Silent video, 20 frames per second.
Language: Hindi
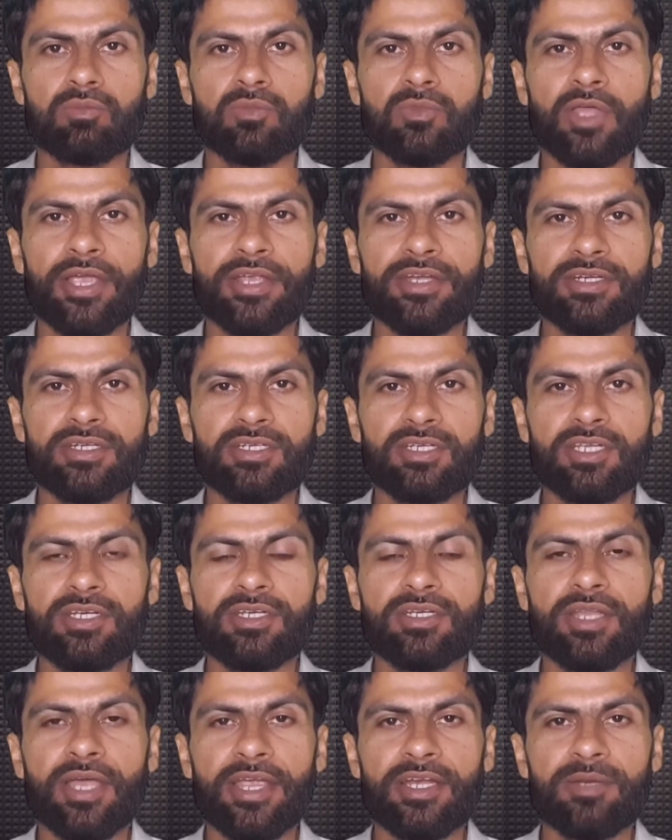
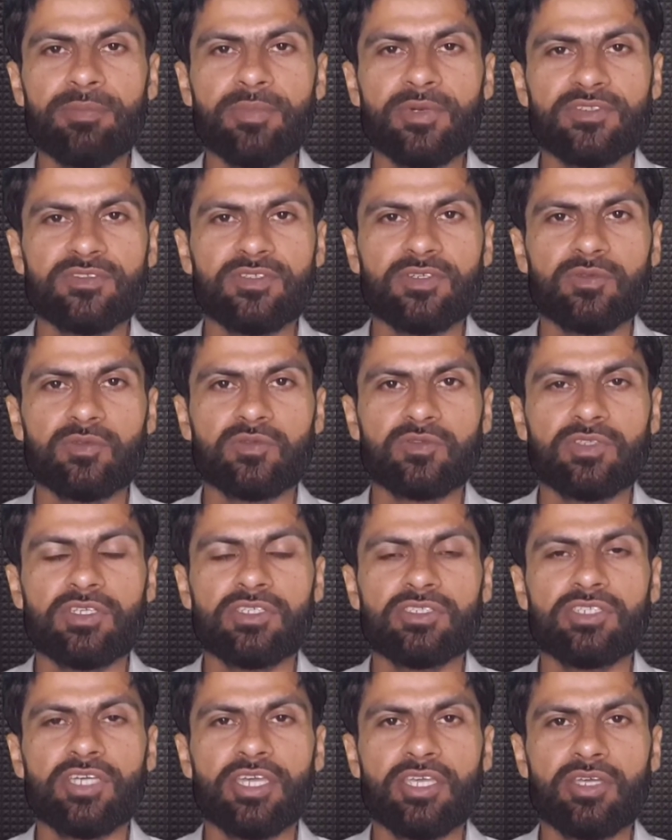99 परसेंट उसकी
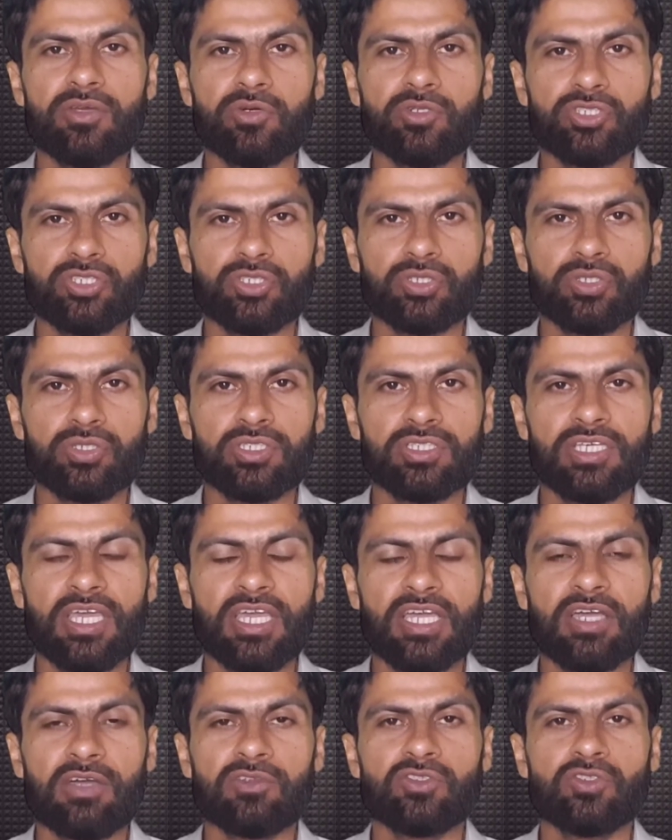यही कोशिश होती
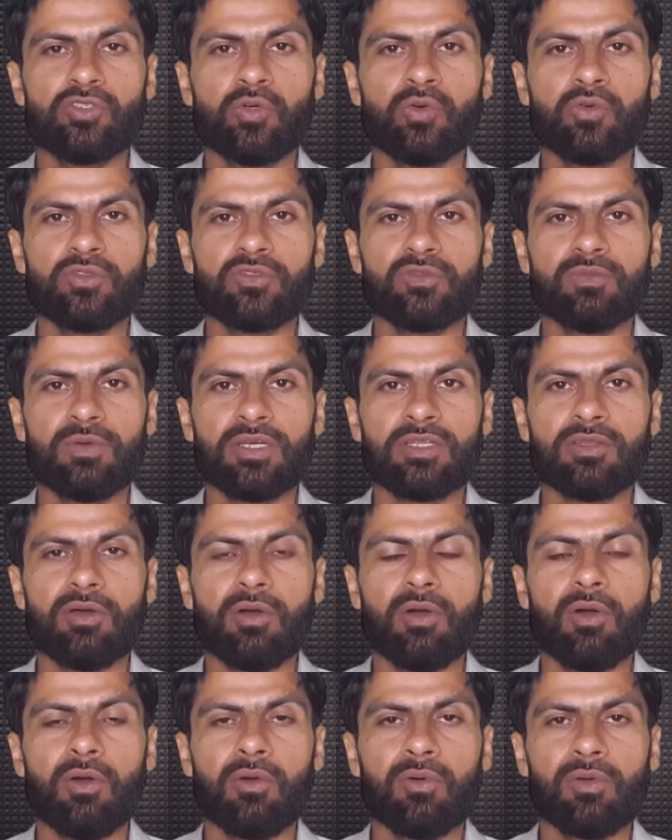है कि जो उस वक्त
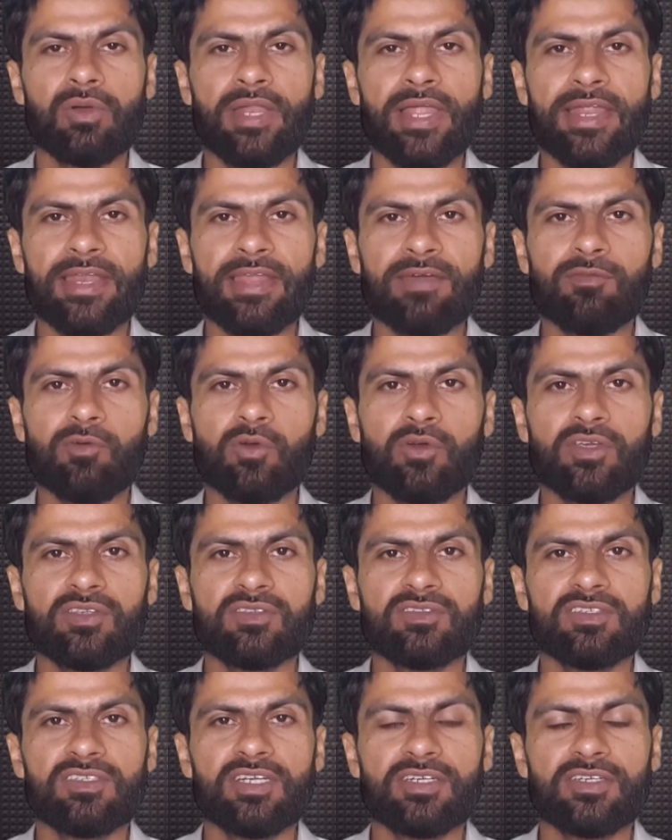ऑनलाइन है वो
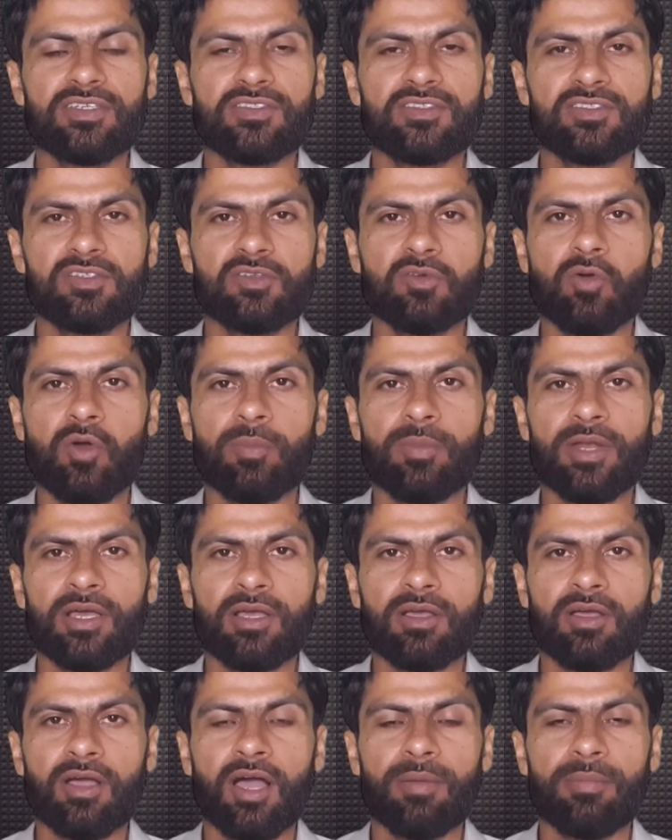किसी ना किसी को अपना
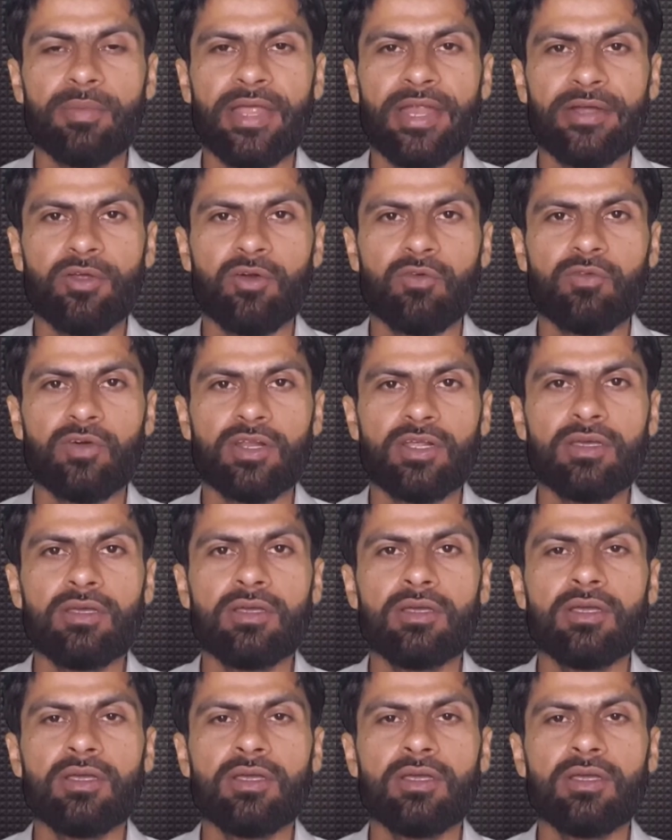काम हैंड ओवर